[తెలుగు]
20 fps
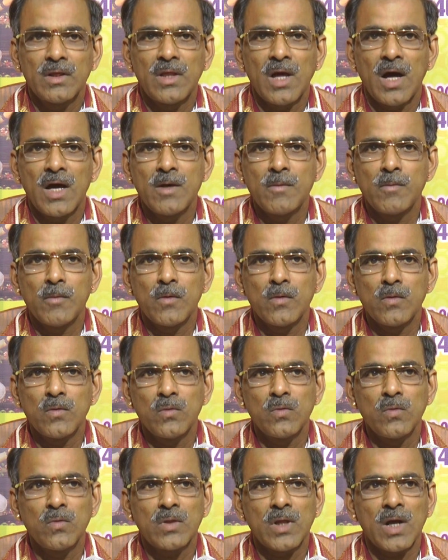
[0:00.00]
దారి
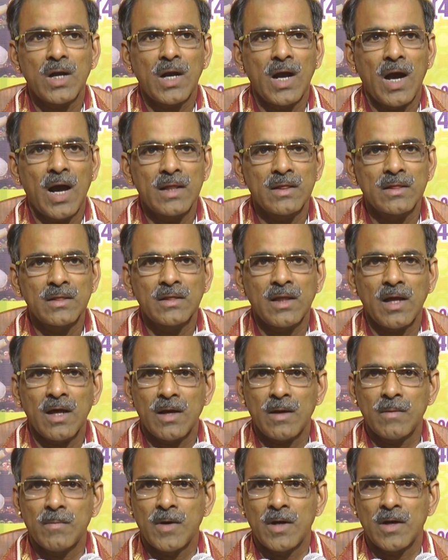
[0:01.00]
పొడుగుత
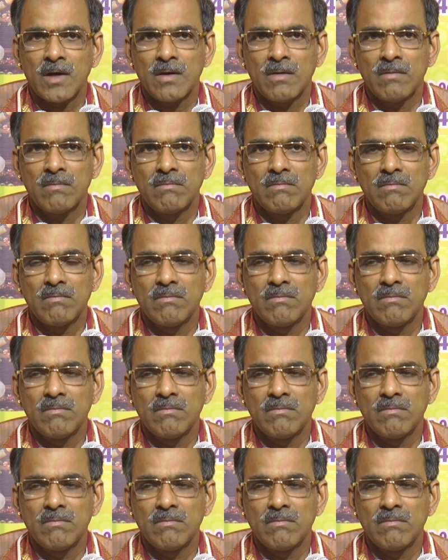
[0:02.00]
కాంతార మార్గం